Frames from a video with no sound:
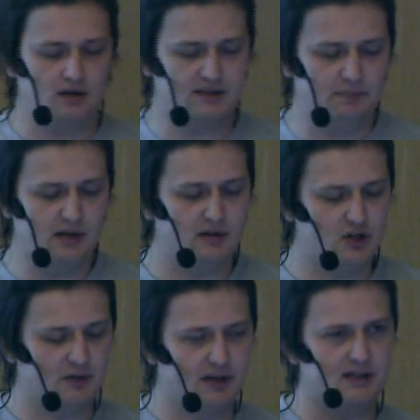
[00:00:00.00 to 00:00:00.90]
Теперь
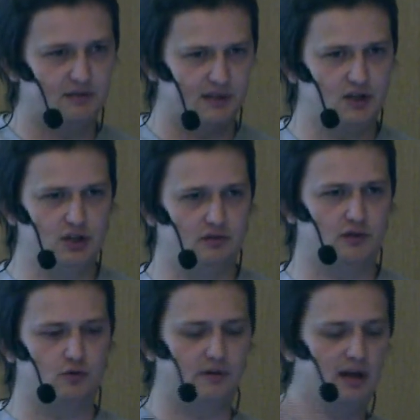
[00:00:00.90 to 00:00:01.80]
наш микросервис
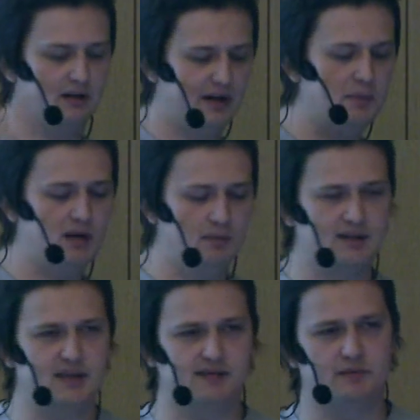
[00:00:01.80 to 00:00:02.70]
рассчитывает все в реальном времени, мы
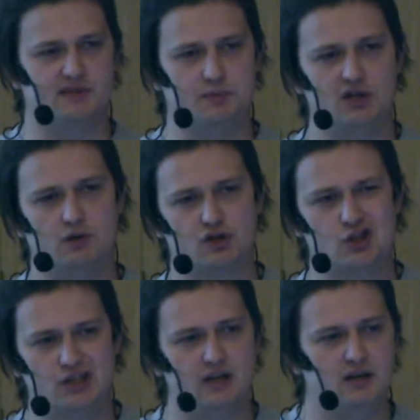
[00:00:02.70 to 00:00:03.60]
отказываемся вообще от
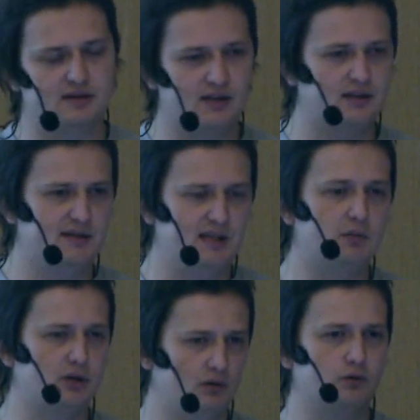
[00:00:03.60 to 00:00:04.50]
чтения из старой системы,
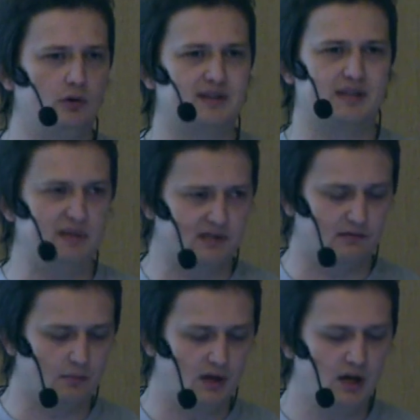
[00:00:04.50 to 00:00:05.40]
системы, а туда только
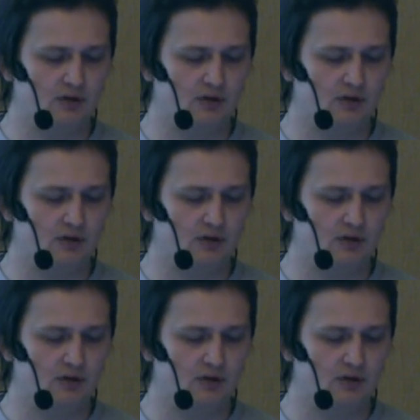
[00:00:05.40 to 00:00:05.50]
записываем.